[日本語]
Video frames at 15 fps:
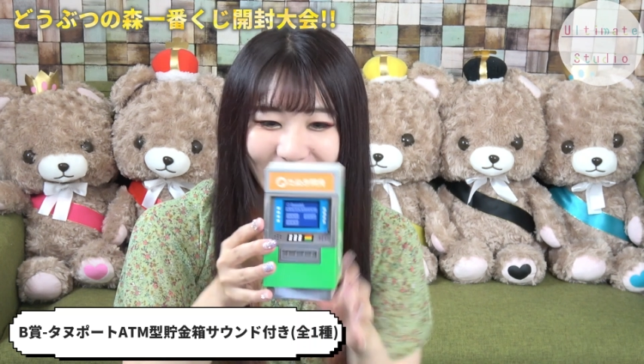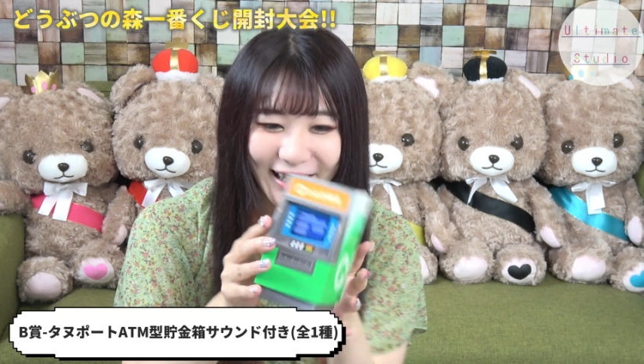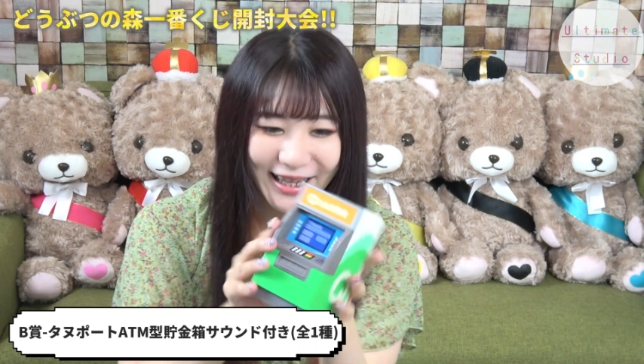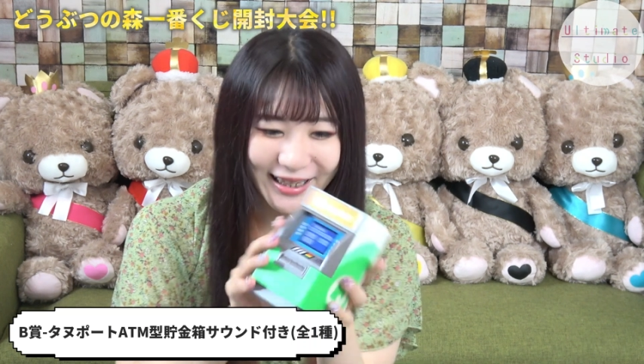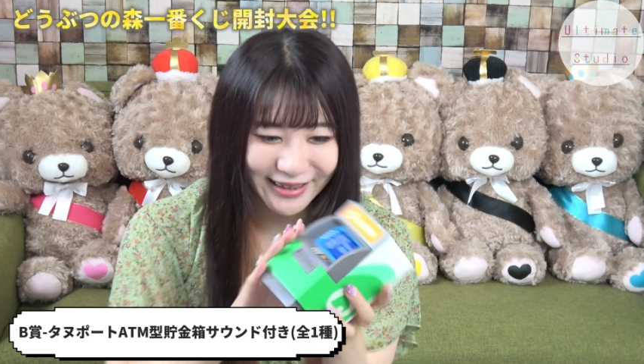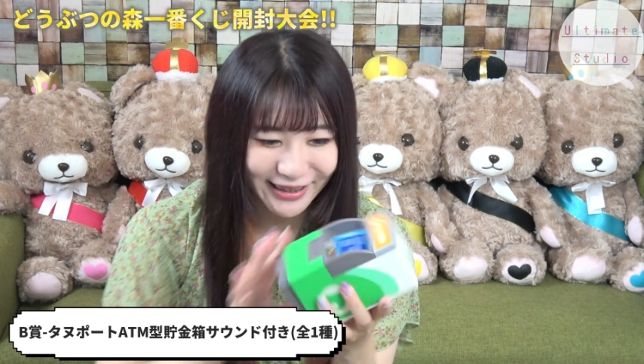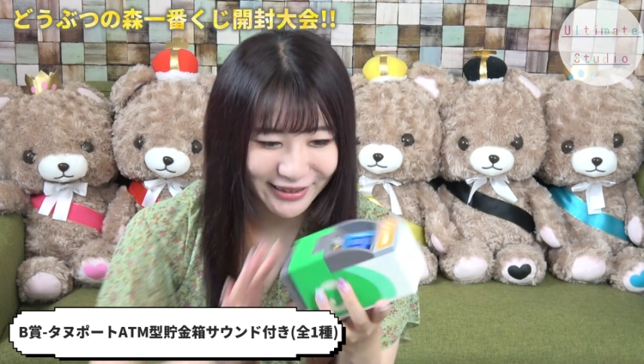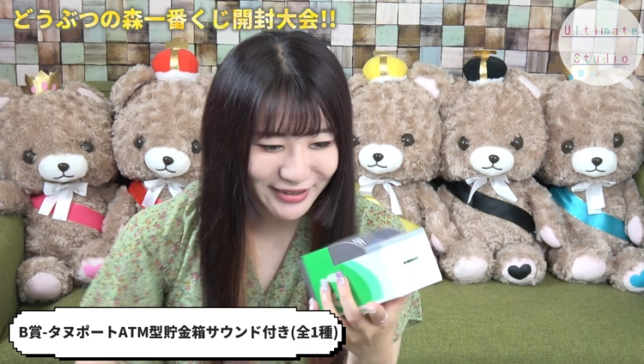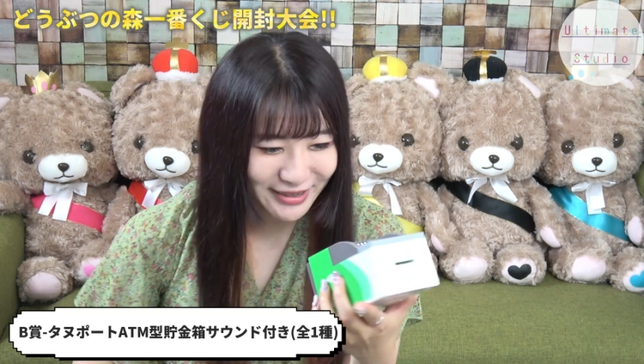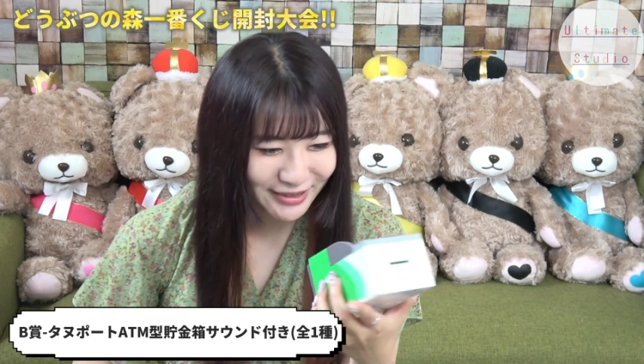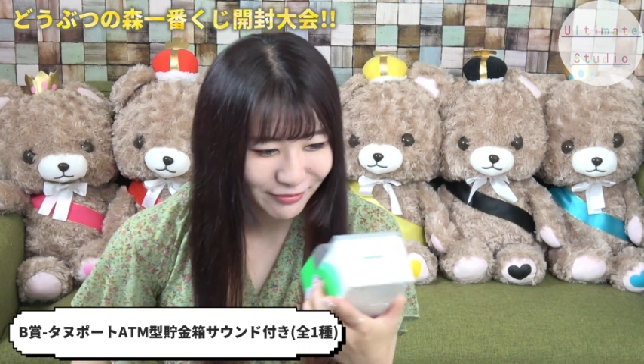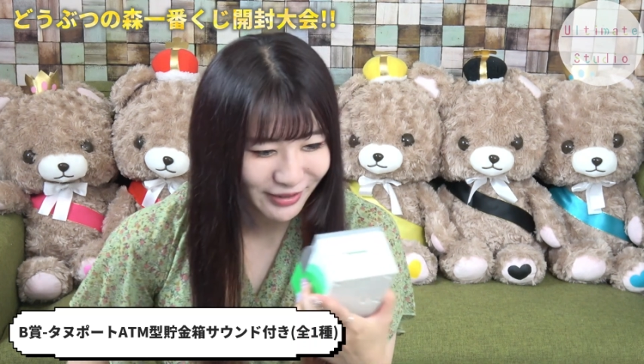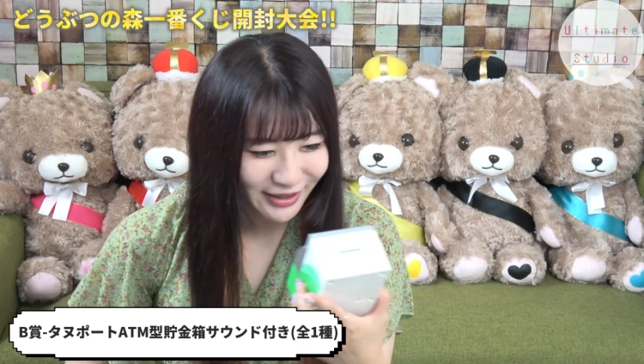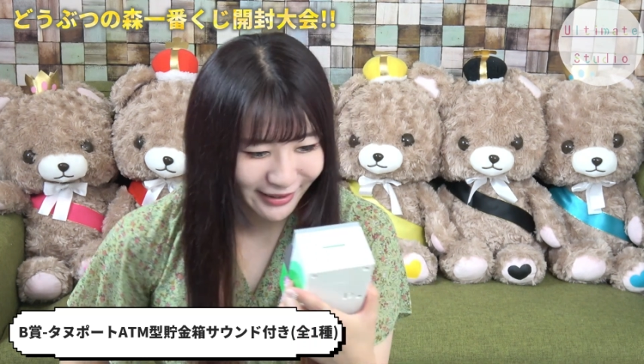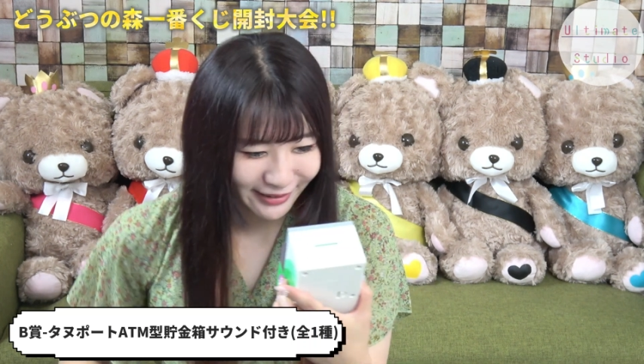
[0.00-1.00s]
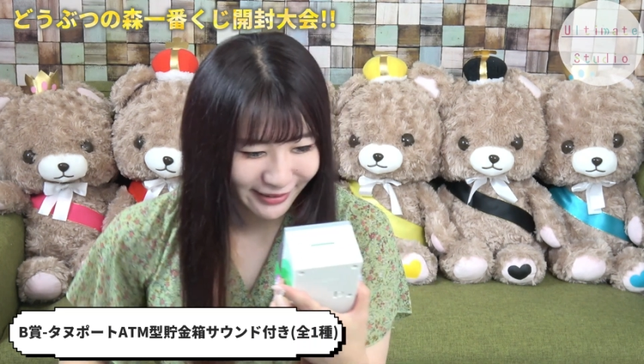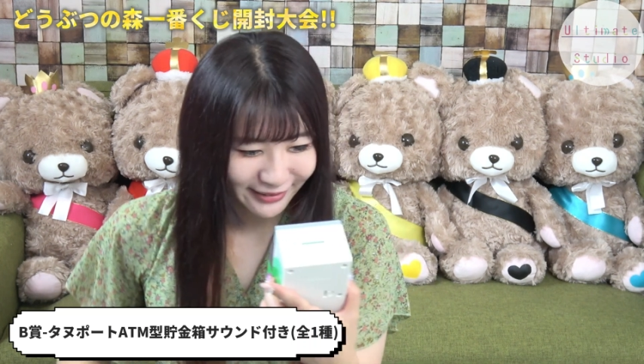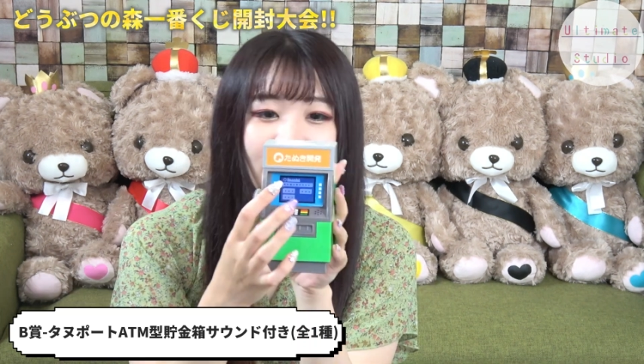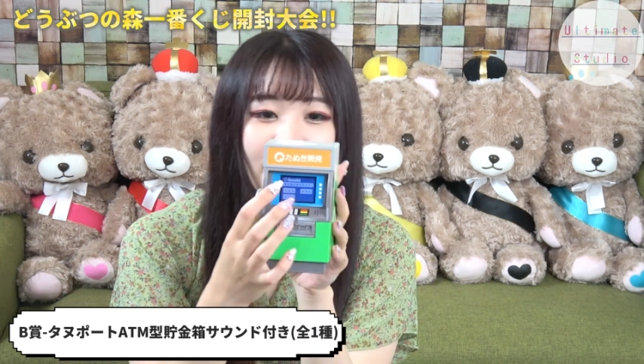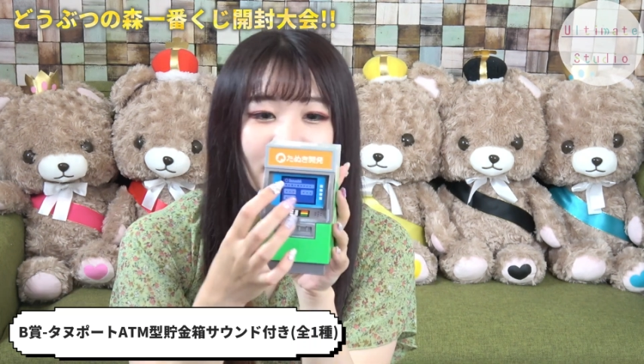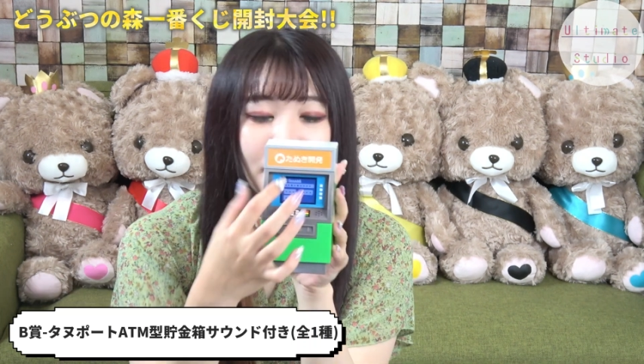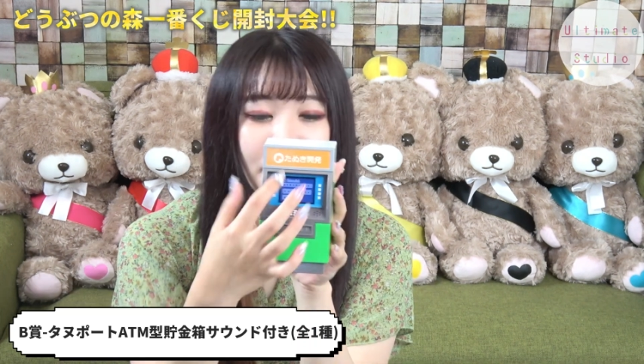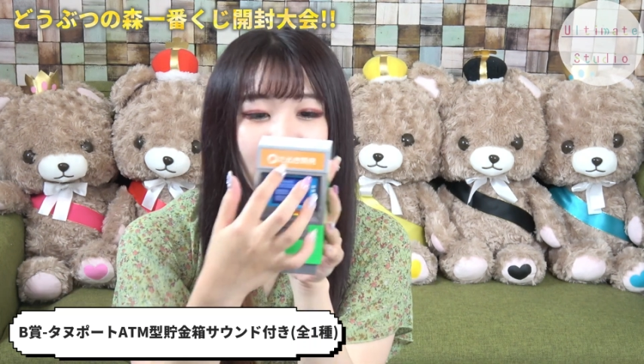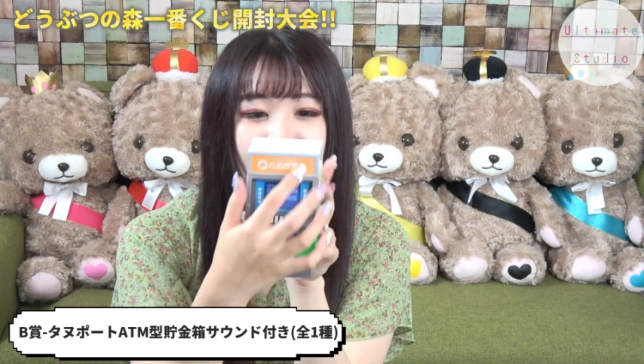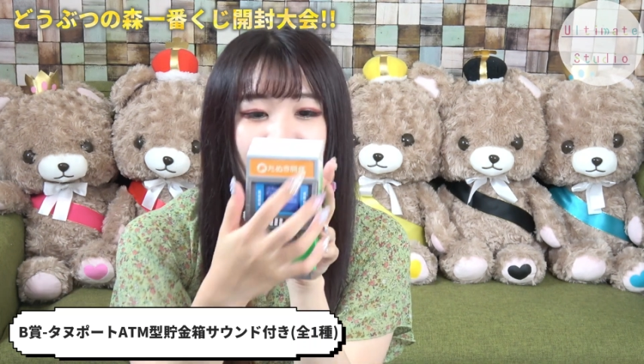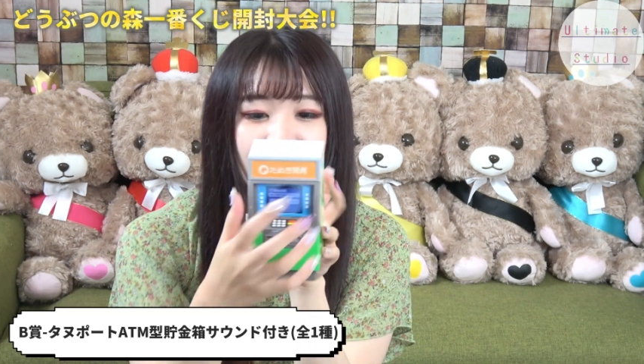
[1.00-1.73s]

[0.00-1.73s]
え楽しみ画面